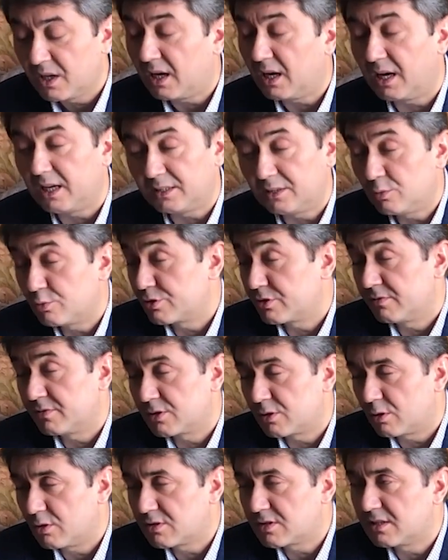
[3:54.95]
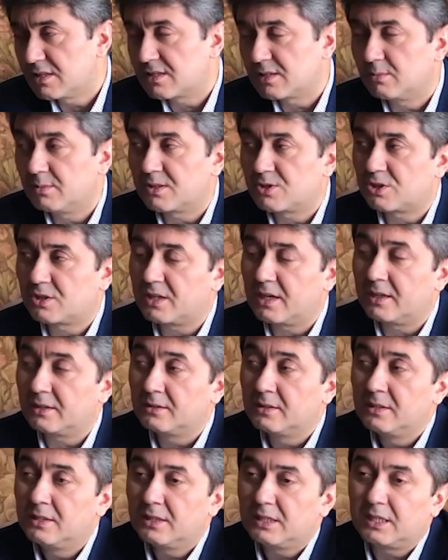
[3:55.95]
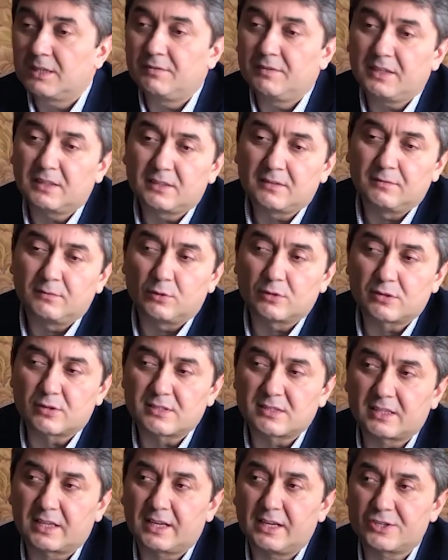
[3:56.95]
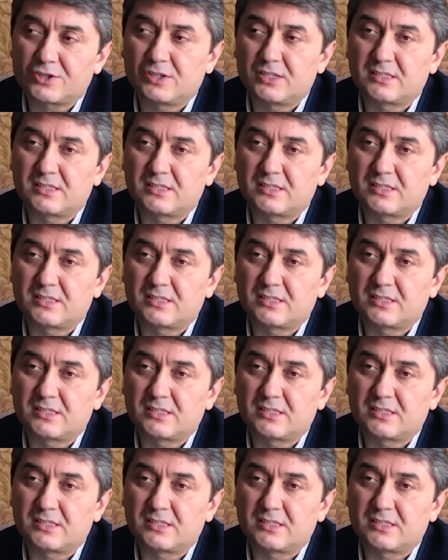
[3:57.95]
они уже взрослые себя читают, и в этом возрасте каждый